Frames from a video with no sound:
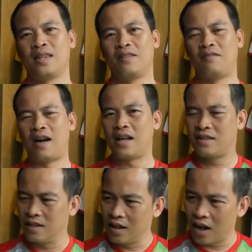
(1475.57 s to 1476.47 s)
và
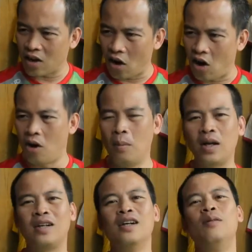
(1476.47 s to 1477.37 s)
chưa có bất
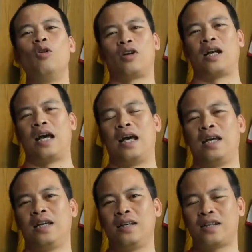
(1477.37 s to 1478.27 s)
cứ một
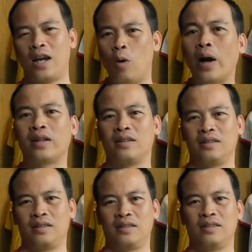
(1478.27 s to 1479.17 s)
cái kế hoạch
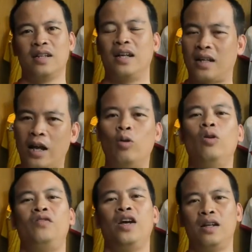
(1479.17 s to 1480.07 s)
để thay huấn
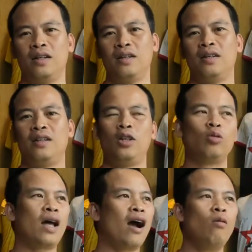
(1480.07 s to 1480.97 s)
luyện viên thì chúng
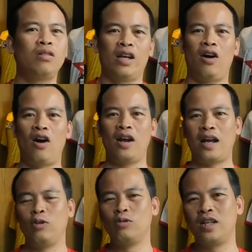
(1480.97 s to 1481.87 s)
ta không thể nói là
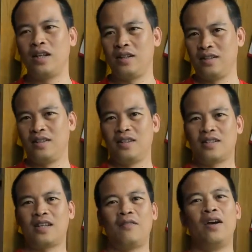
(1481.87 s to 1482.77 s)
anh Dusit
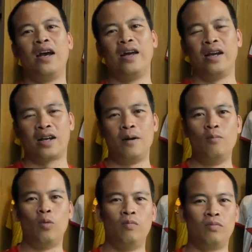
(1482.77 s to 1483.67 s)
sẽ về để
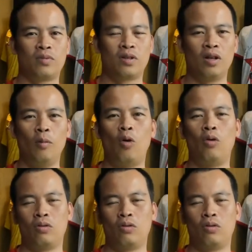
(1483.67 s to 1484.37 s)
cầm câu lạc bộ